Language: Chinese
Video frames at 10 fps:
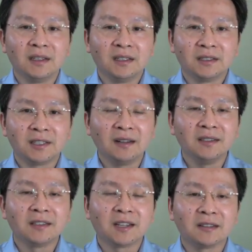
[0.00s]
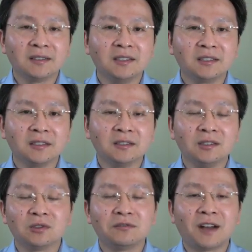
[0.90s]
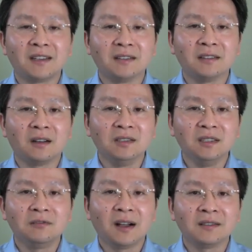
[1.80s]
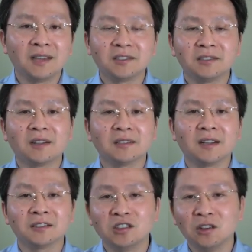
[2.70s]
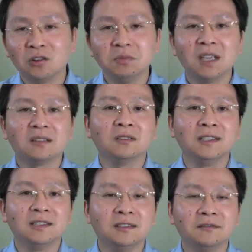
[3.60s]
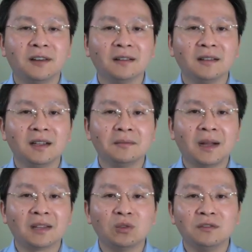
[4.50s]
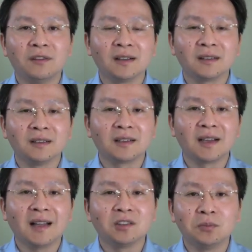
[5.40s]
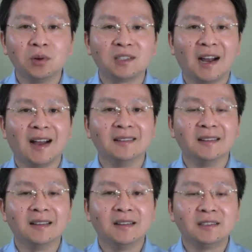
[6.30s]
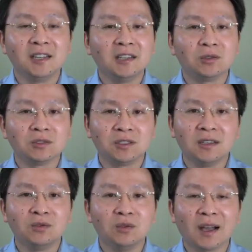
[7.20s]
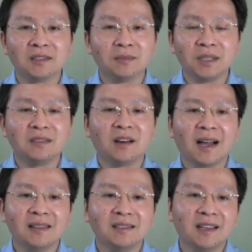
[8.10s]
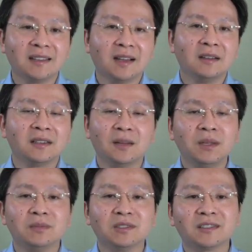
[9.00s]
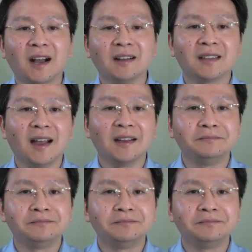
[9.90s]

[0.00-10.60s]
商业上的竞争，你说发展到一方在市场上消灭到另一方，把对方干到破产，这种结局还是比较罕见的，它并不是常态。